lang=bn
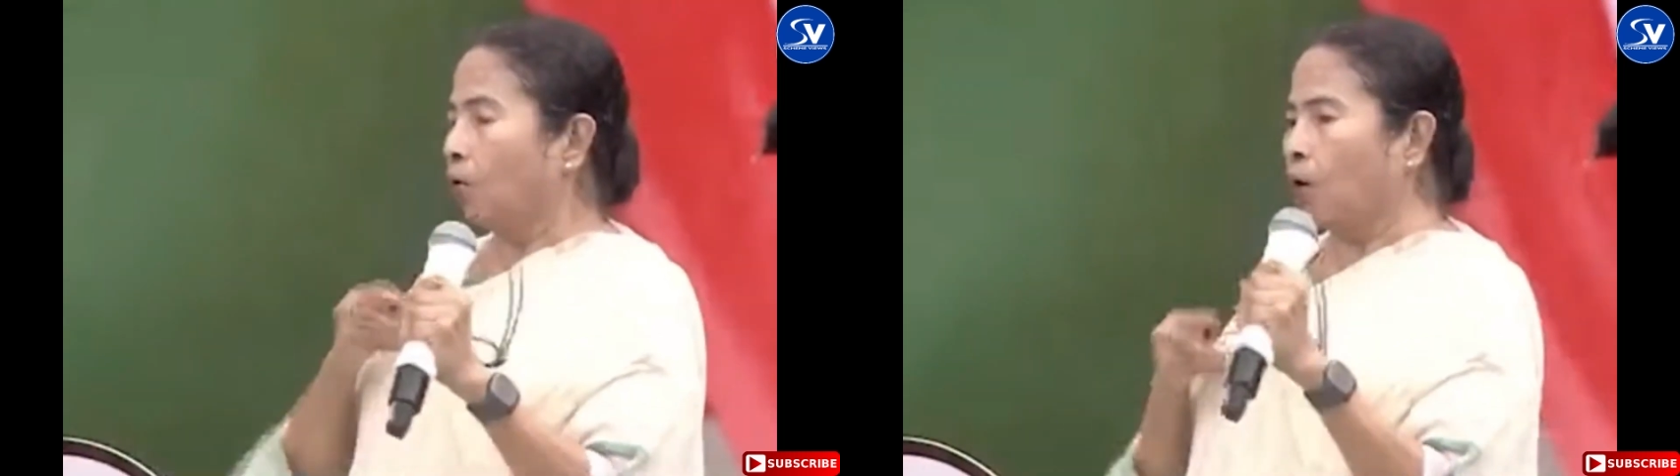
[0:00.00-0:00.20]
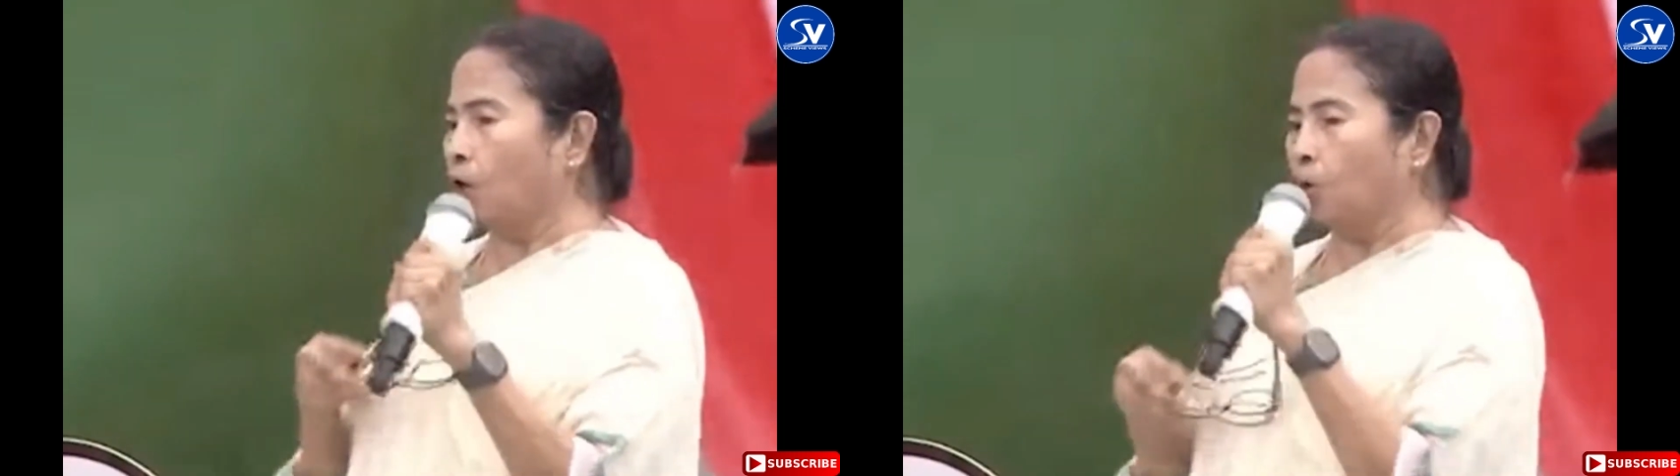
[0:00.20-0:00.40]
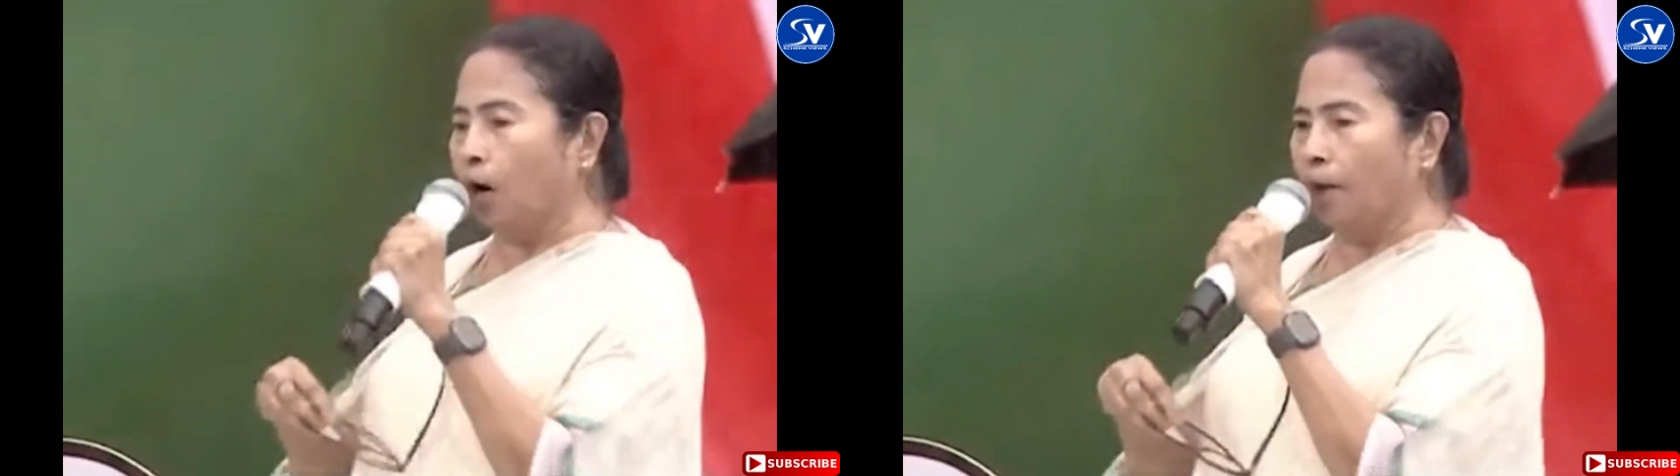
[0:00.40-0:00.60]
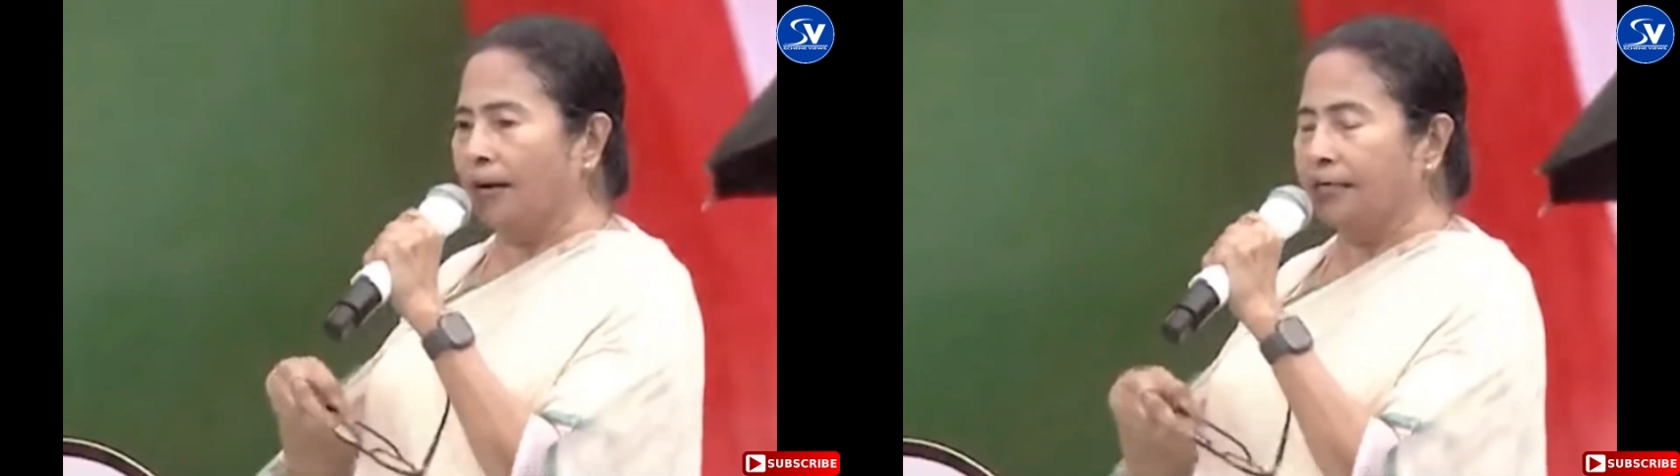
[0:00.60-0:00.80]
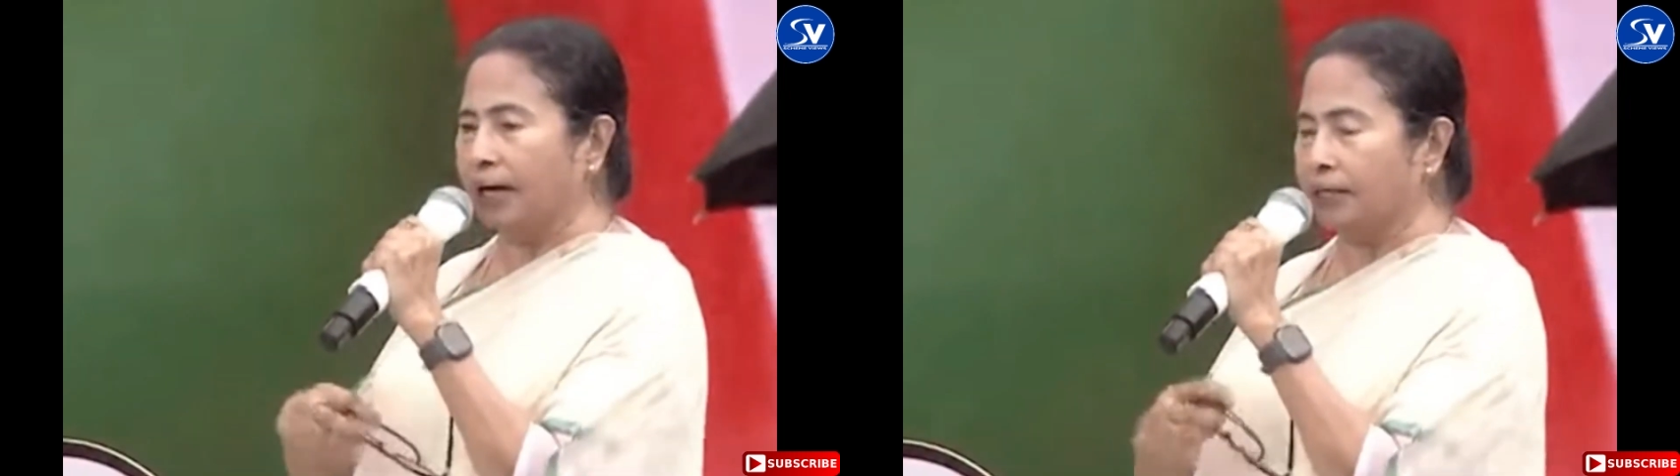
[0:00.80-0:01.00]
কোন
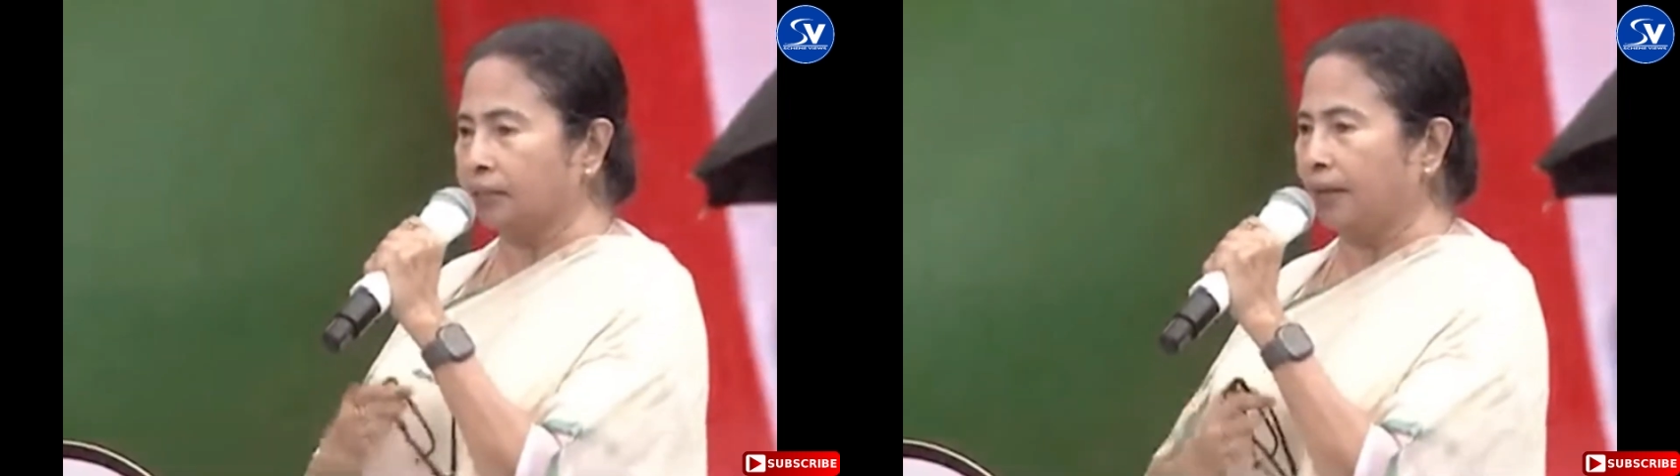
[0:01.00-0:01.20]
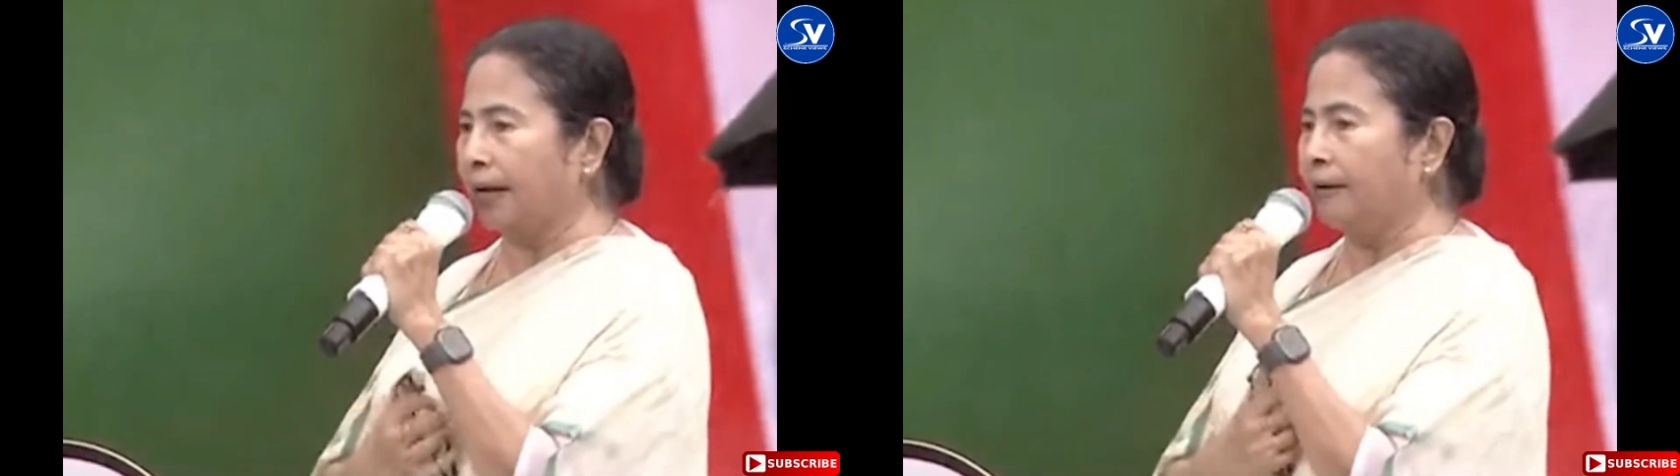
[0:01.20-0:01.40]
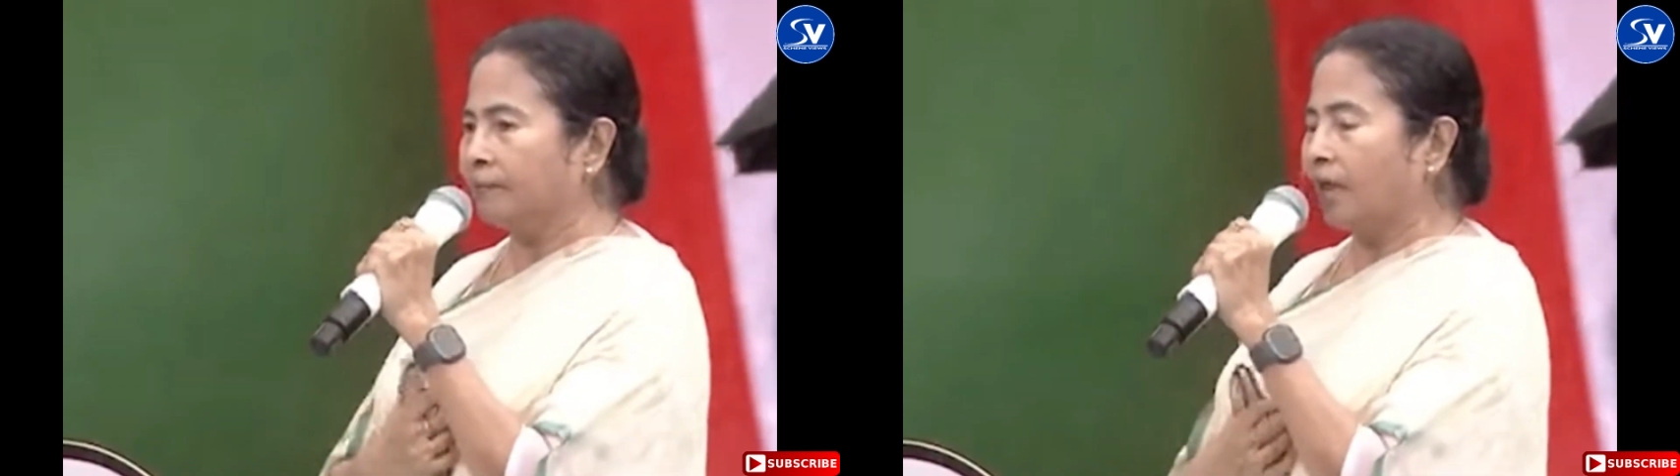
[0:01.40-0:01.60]
গভর্নমেন্ট আসবে